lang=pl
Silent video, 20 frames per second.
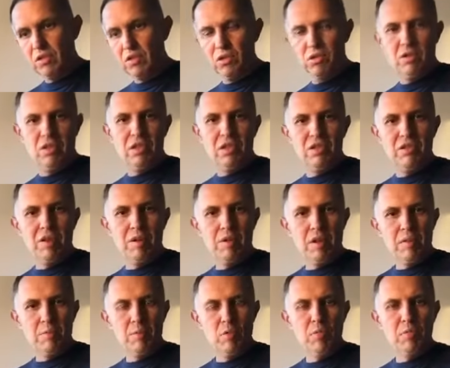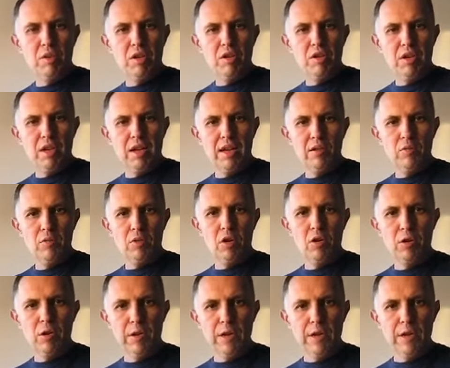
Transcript: Co to jest 2,5 miliona euro